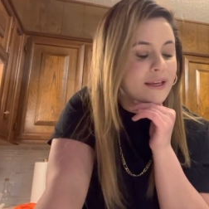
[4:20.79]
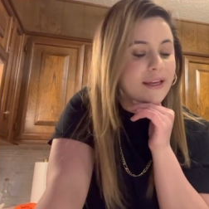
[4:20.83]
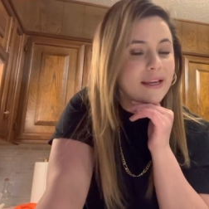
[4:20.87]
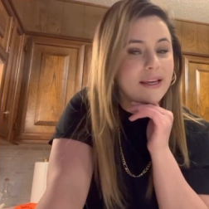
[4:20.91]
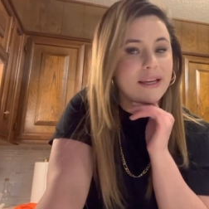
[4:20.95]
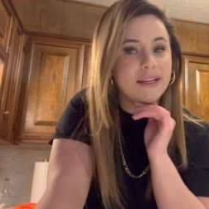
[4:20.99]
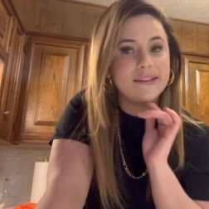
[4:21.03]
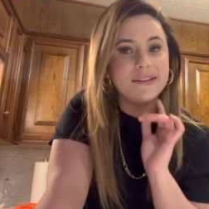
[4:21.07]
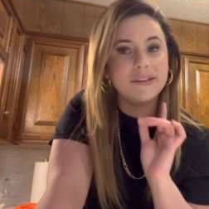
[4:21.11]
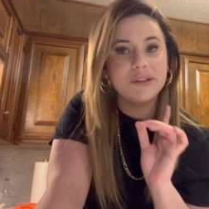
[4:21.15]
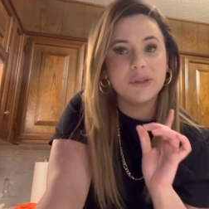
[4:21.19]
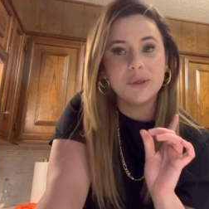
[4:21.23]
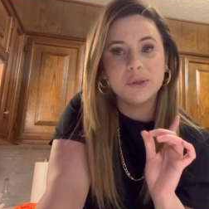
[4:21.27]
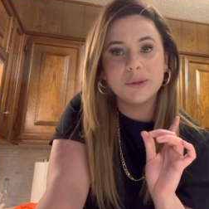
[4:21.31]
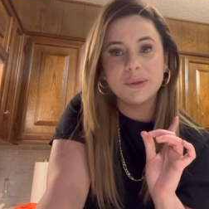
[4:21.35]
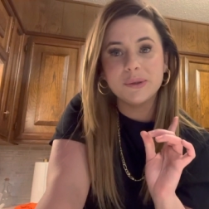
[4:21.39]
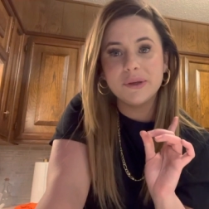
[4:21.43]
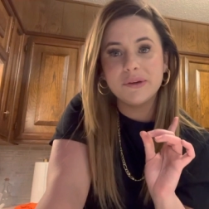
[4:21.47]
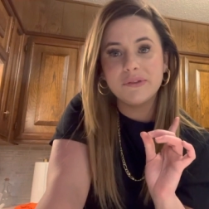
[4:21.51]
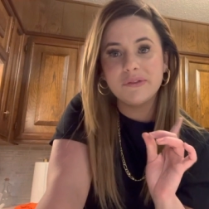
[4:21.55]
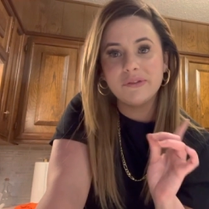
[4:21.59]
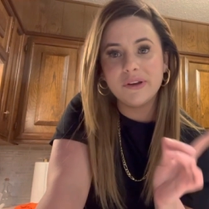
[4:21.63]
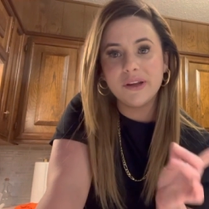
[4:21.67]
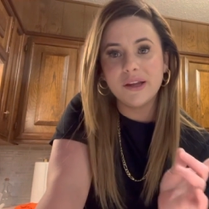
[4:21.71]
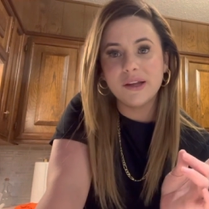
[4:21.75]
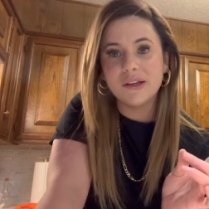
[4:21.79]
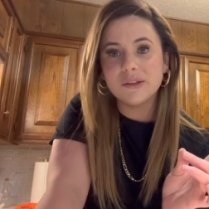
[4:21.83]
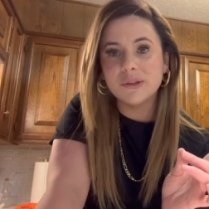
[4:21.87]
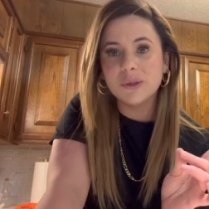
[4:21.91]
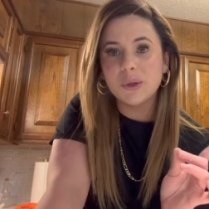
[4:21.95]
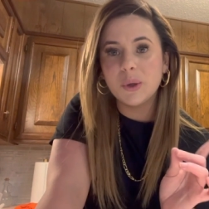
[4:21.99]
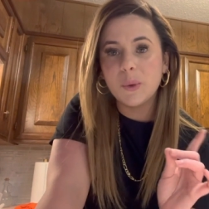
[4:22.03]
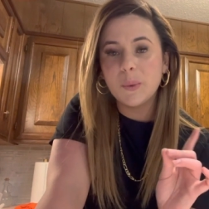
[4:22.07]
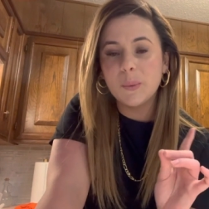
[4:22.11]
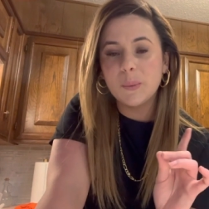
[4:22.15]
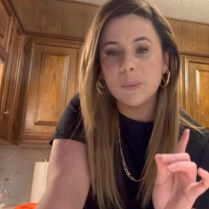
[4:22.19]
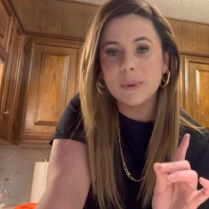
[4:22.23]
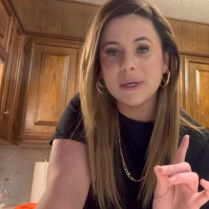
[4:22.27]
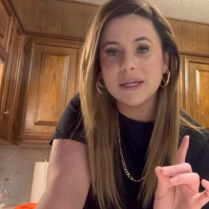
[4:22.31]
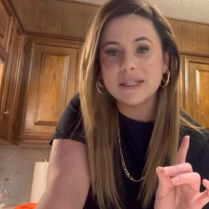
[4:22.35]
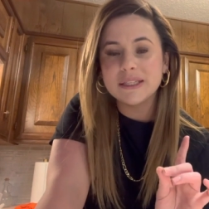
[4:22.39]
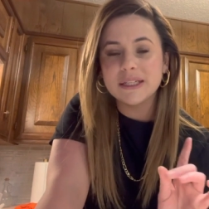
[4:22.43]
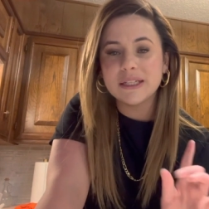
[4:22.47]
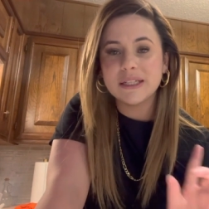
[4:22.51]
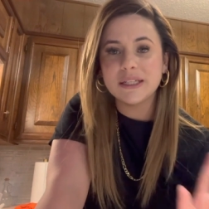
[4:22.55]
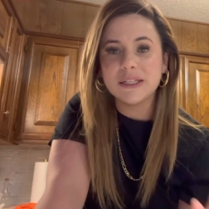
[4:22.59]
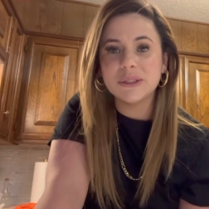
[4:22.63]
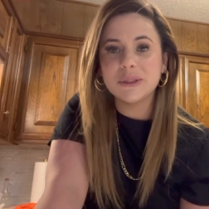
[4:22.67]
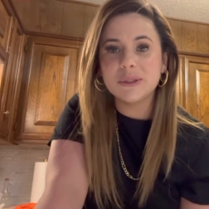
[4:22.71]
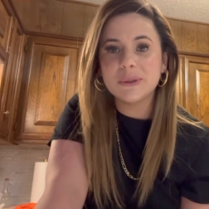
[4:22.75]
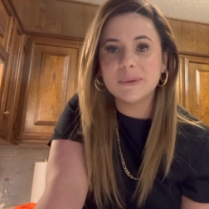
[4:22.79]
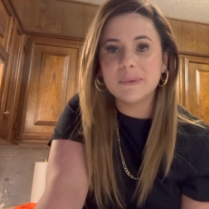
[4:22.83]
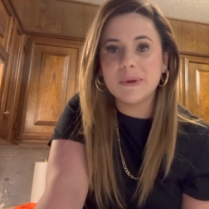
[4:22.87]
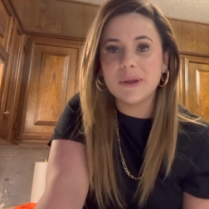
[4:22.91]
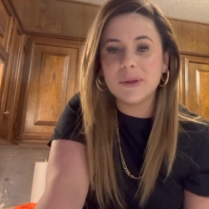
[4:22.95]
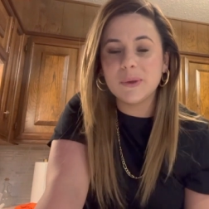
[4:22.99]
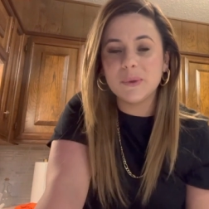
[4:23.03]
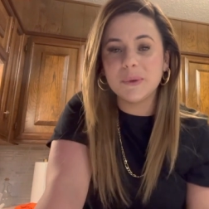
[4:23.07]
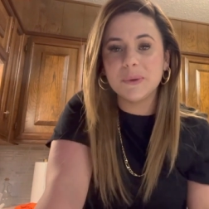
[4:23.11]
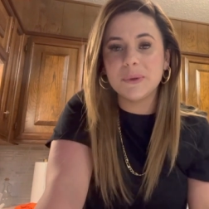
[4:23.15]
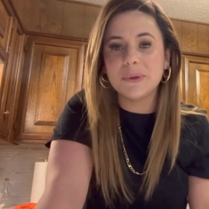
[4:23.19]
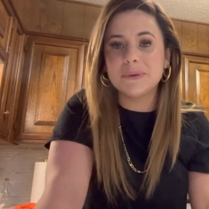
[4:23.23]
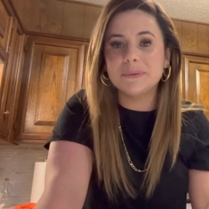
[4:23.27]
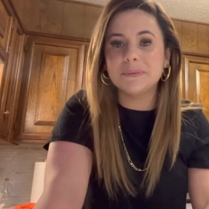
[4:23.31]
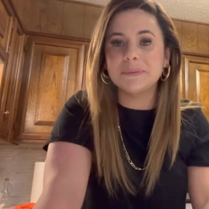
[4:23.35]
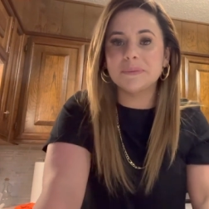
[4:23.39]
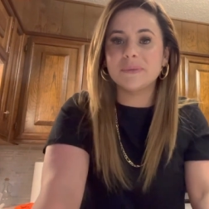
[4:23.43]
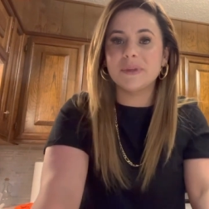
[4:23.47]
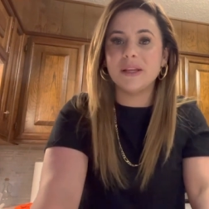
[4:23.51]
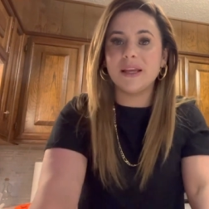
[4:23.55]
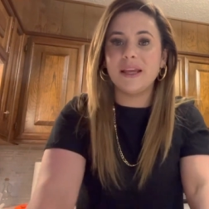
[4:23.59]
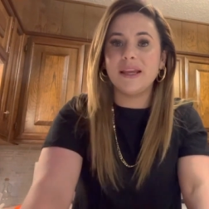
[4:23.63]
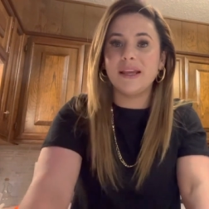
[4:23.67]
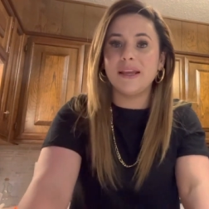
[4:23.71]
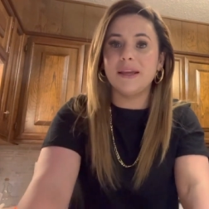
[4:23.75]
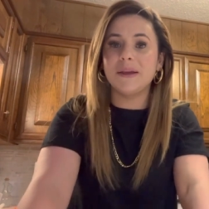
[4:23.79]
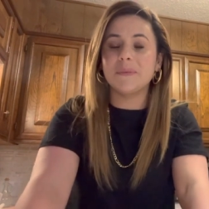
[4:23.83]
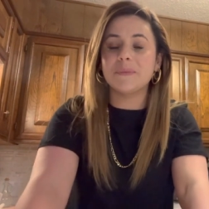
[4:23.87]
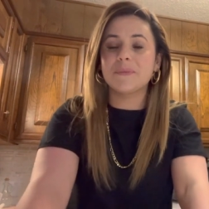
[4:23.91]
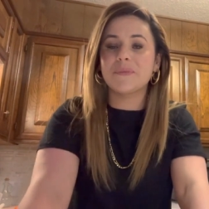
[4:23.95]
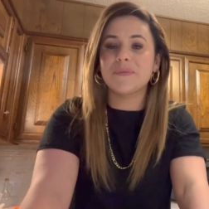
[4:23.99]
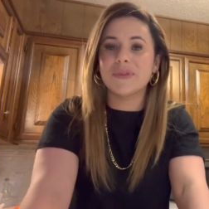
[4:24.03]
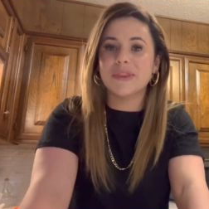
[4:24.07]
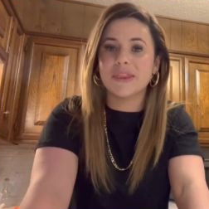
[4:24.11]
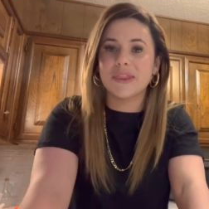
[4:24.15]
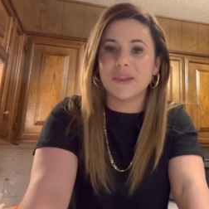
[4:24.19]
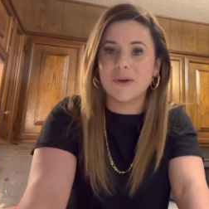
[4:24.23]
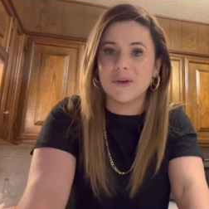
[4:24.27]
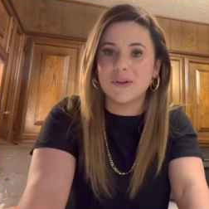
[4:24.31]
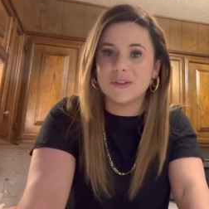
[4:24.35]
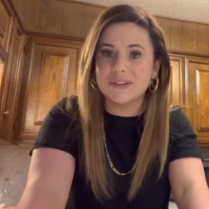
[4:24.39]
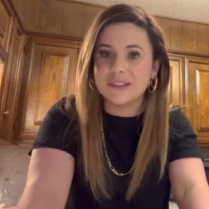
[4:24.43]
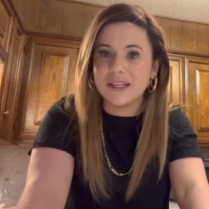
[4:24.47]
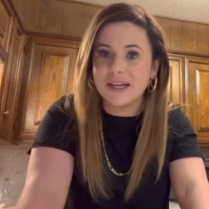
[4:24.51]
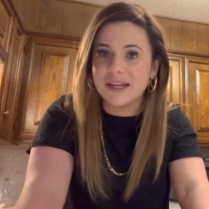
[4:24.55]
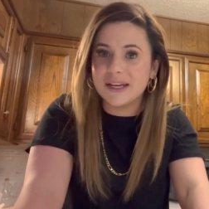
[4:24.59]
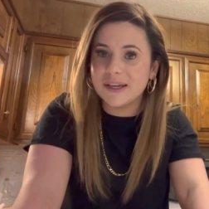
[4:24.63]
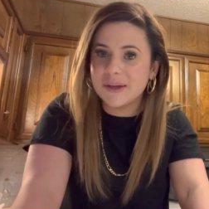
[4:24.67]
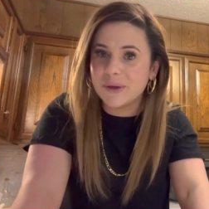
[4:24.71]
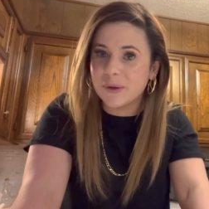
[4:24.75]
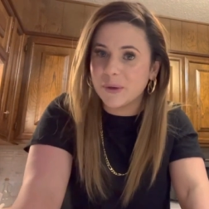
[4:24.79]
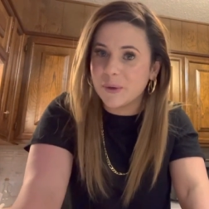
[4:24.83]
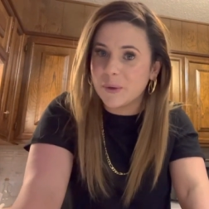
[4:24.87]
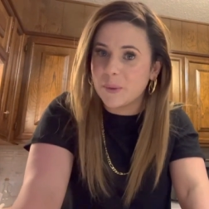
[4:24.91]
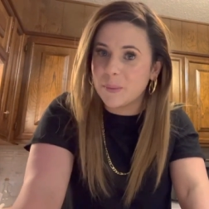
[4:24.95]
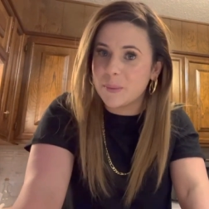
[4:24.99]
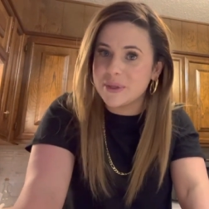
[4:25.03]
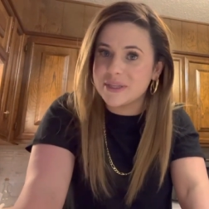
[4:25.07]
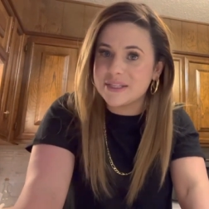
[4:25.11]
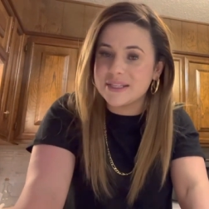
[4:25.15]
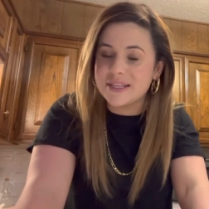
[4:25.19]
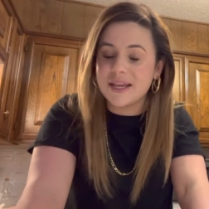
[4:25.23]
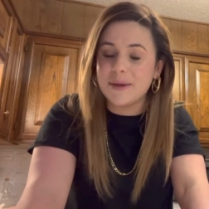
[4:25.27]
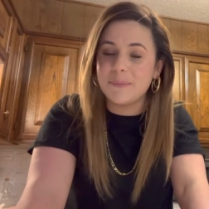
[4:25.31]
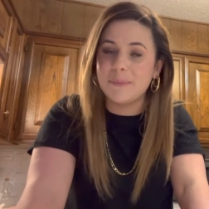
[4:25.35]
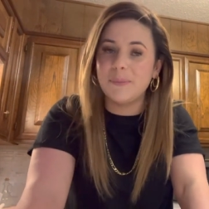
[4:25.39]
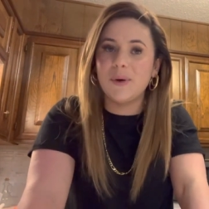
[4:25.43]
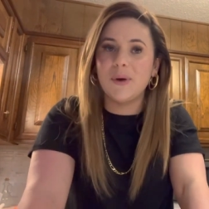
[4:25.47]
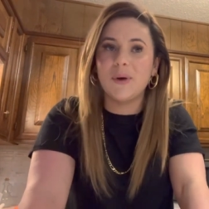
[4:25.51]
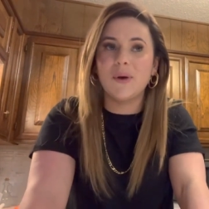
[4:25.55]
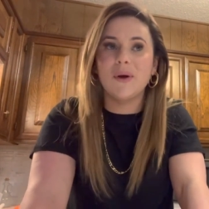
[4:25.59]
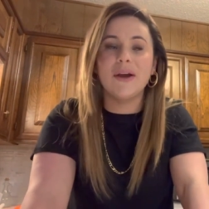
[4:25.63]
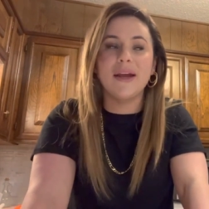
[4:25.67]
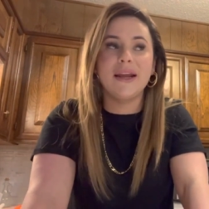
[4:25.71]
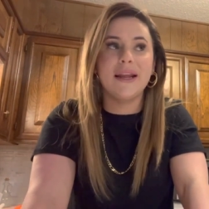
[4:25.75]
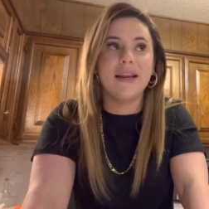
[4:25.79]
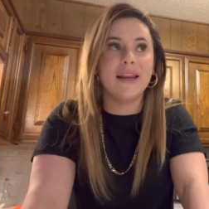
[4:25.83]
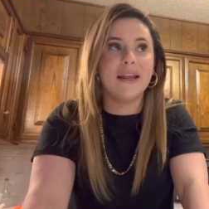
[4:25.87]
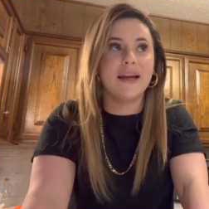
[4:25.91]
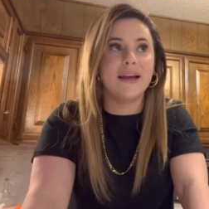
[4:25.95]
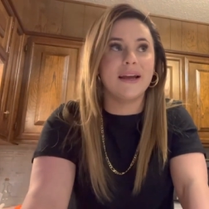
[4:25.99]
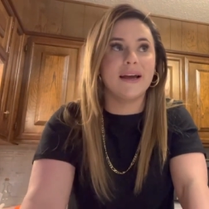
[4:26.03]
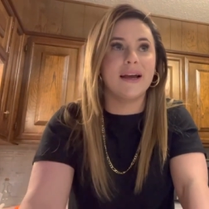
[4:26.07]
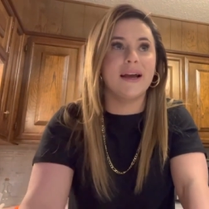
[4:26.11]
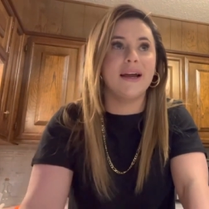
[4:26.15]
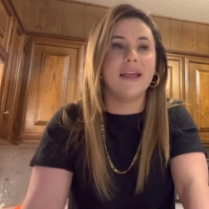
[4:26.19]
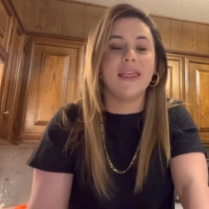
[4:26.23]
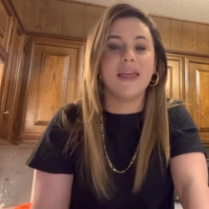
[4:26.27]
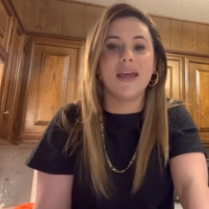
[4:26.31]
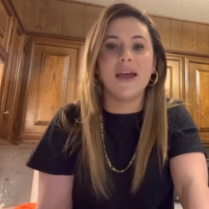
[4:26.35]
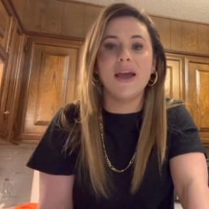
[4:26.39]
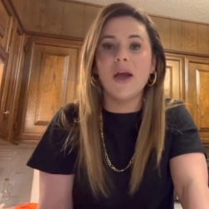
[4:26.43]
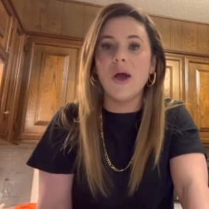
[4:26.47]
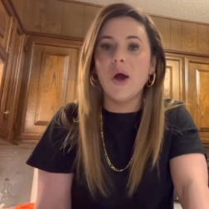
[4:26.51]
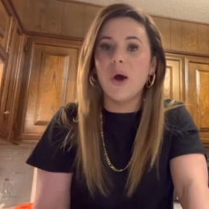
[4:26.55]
Este, yo estoy escribiendo un platanito maduro y contarles que hoy comencé el blog en la calle.